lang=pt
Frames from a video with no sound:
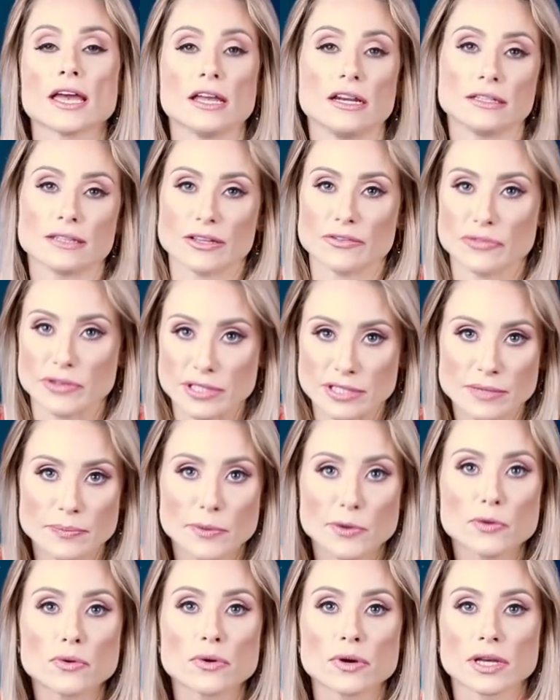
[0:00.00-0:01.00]
ele tem
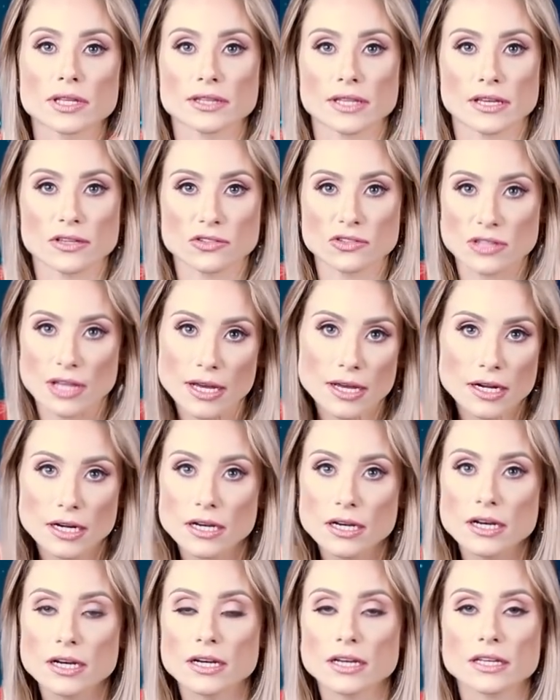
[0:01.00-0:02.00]
Facebook, tem
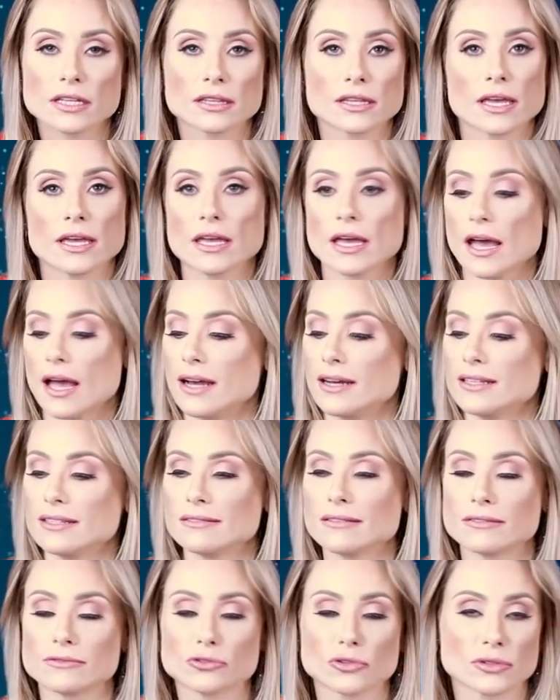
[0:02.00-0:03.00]
Instagram, que tem ali
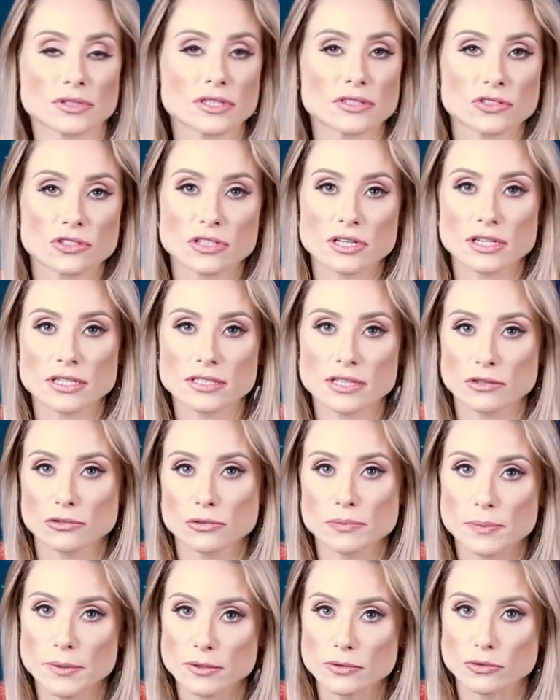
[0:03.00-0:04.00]
toda a descrição
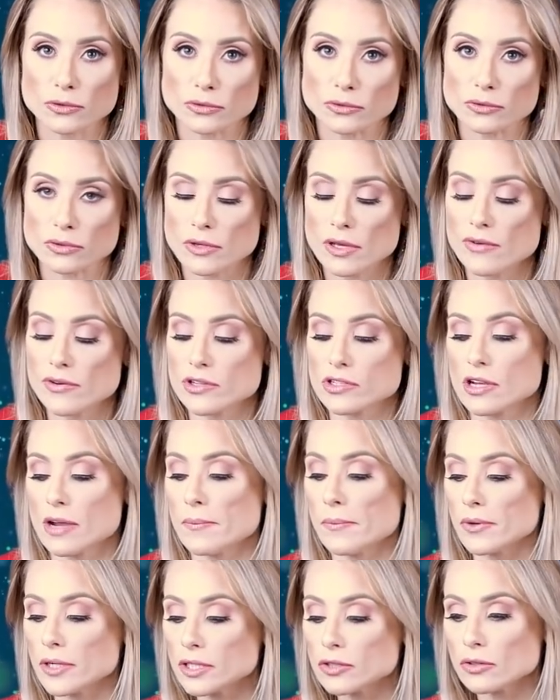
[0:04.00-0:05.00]
do produto. Eu achei
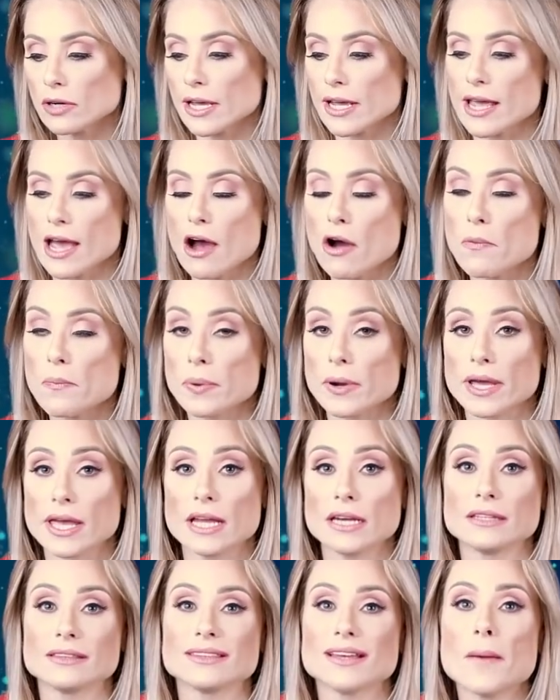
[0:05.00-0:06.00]
muito legal porque
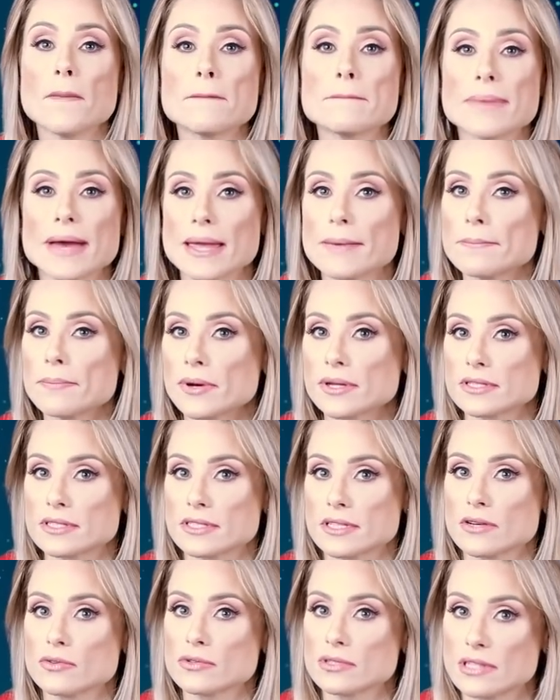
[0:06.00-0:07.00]
ele também pode
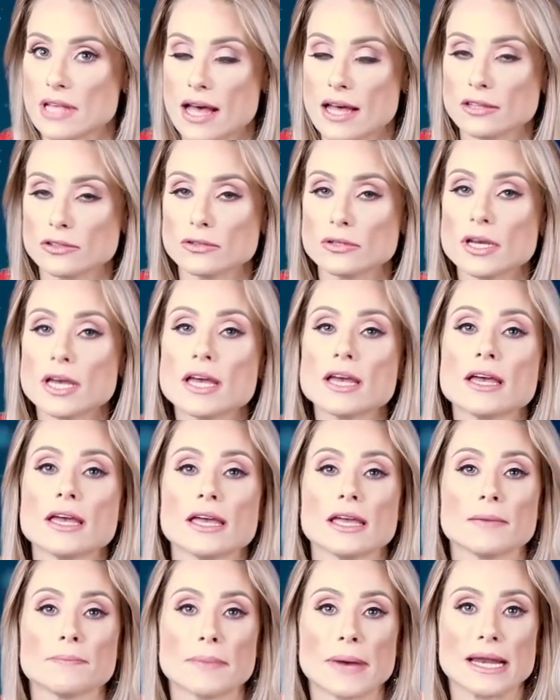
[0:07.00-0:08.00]
ser usado
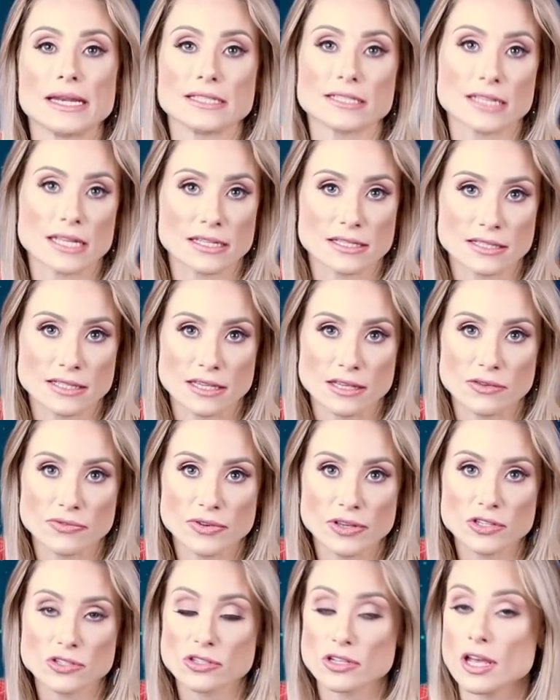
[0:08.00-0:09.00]
em peles
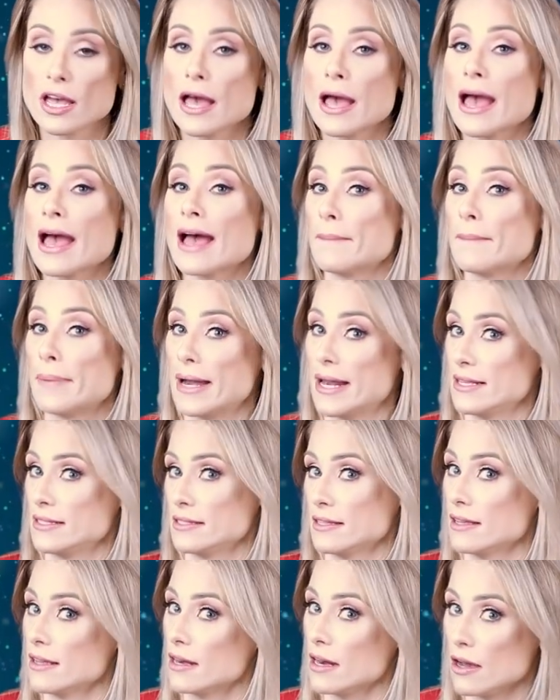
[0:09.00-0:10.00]
sensíveis
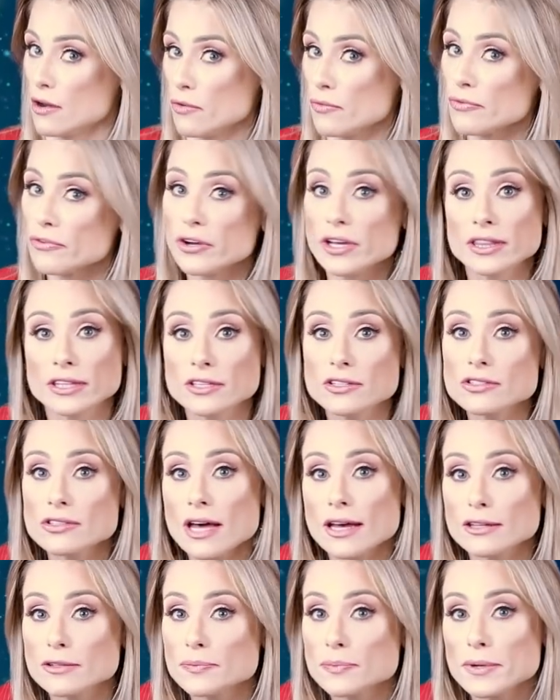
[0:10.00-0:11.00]
parece que não foi
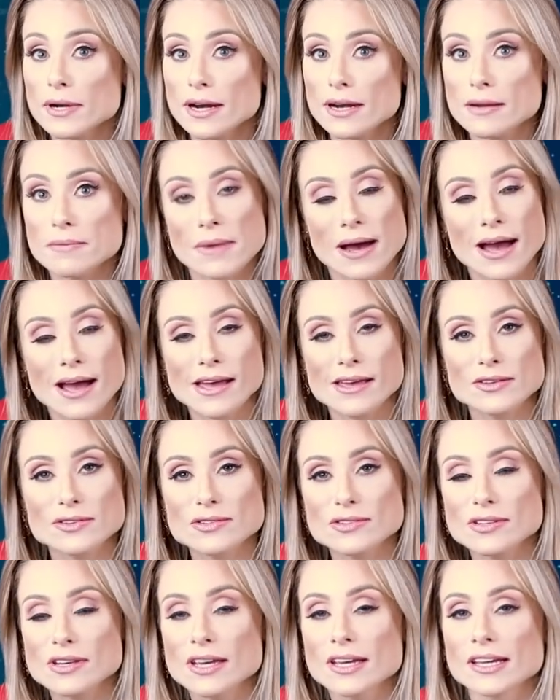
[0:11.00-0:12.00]
testado por
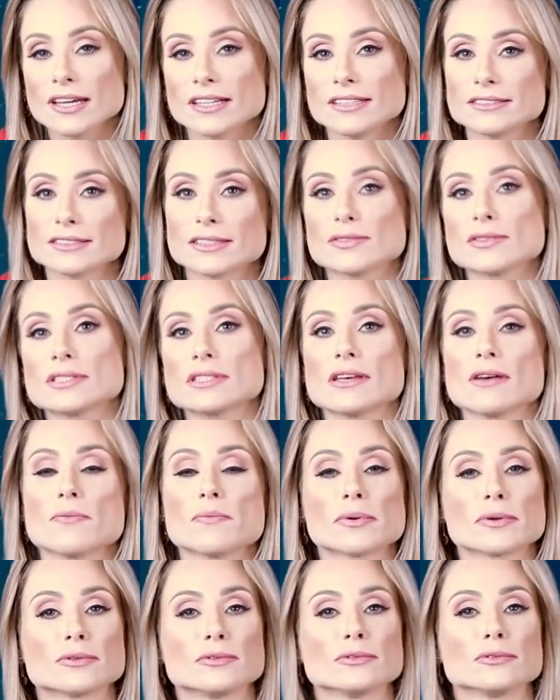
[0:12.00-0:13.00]
animais. Então, assim, um
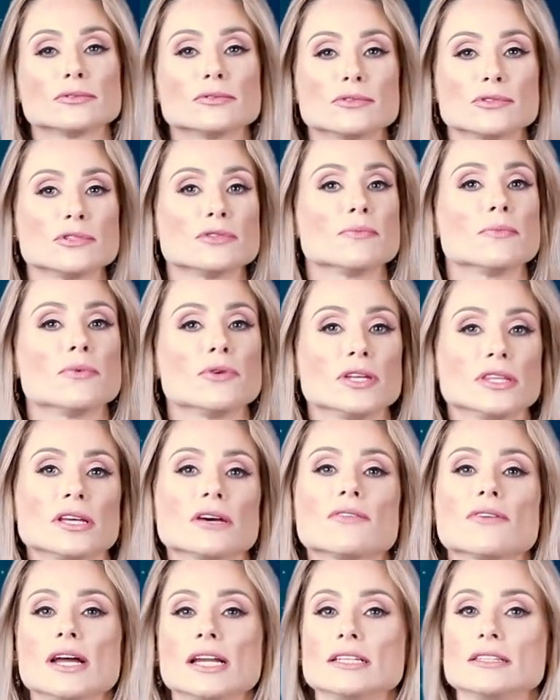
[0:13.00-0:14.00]
produto de muita
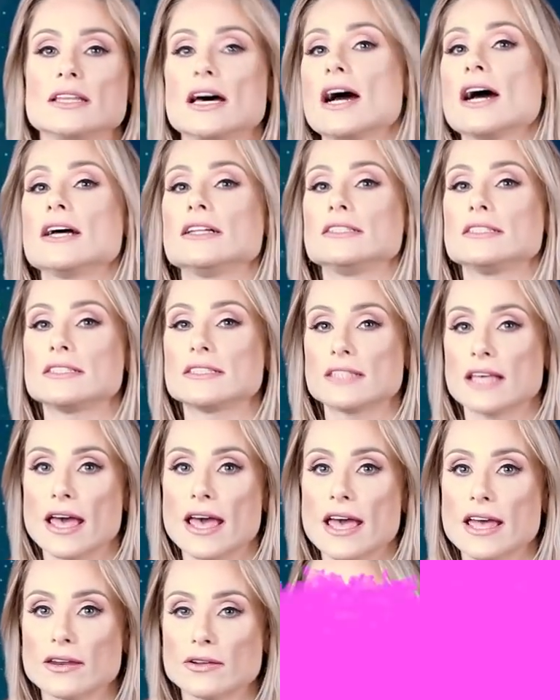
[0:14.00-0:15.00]
qualidade,
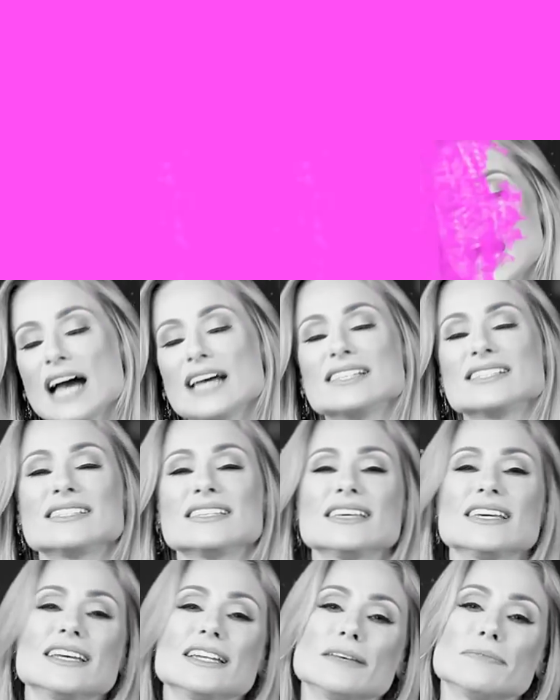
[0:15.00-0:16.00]
sério. Ai,
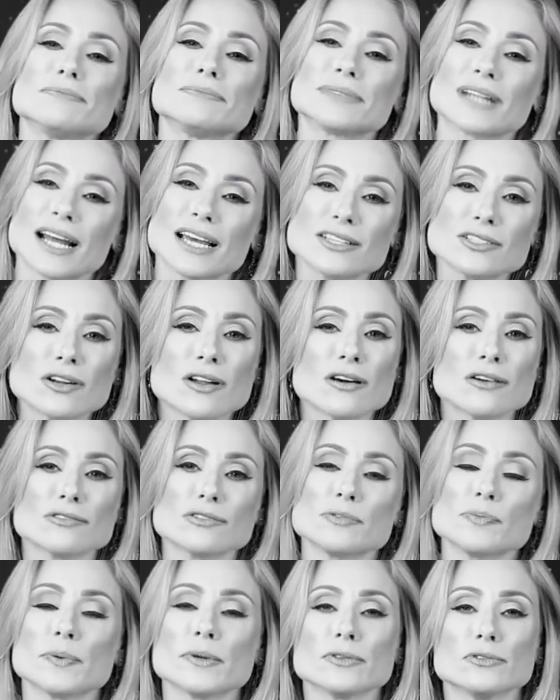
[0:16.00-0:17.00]
Cirne, traz logo
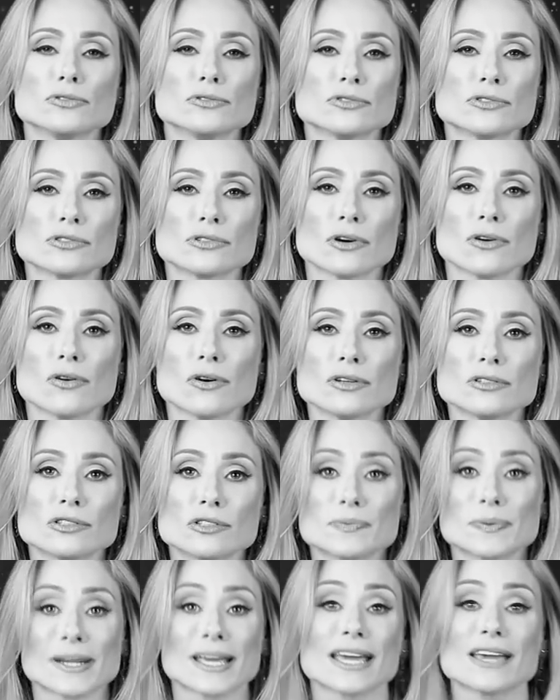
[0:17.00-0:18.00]
os produtos todos.
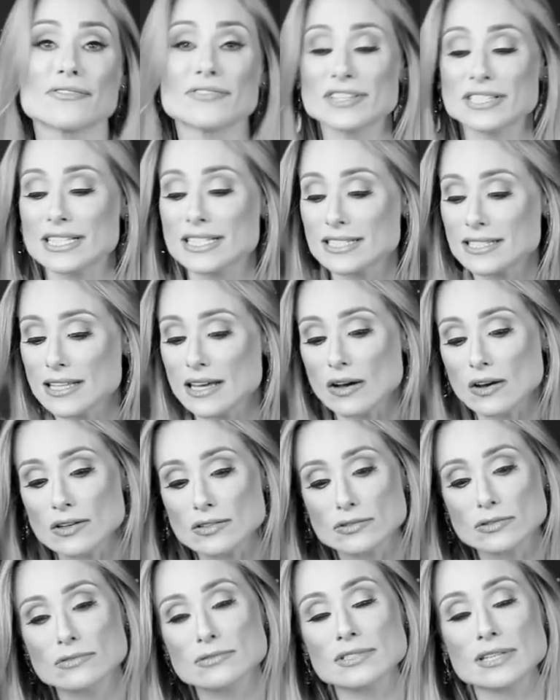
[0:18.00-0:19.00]
Pra que, que fazer esse
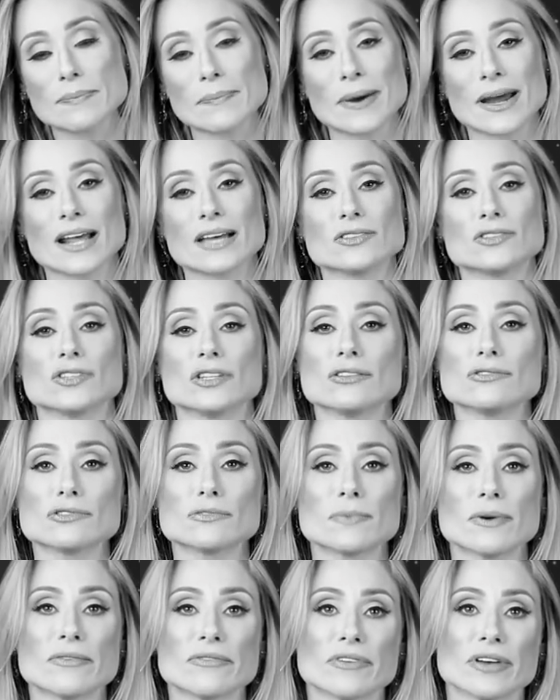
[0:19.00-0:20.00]
negócio todo separadinho de
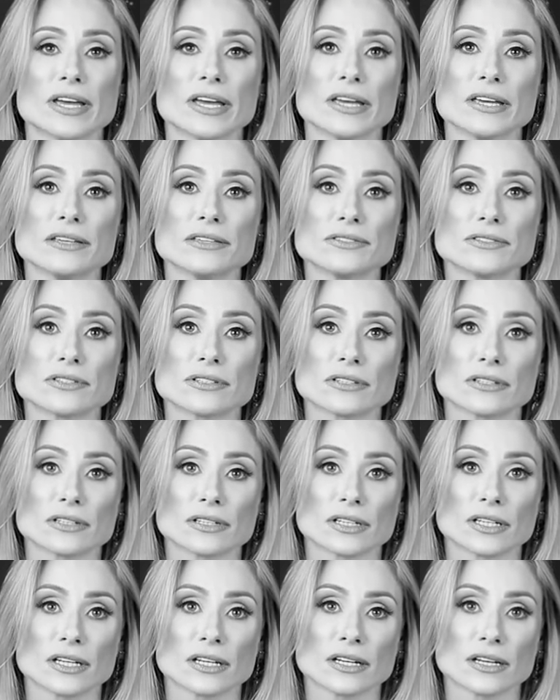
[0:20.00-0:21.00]
uma vez? Pede pro
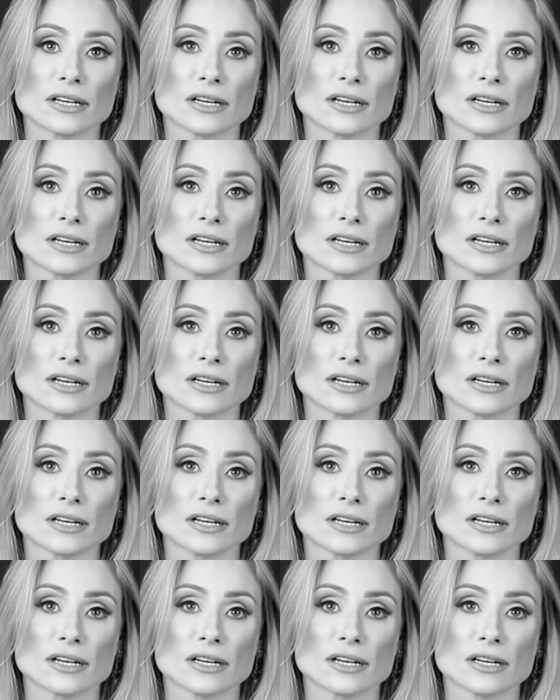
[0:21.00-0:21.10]
João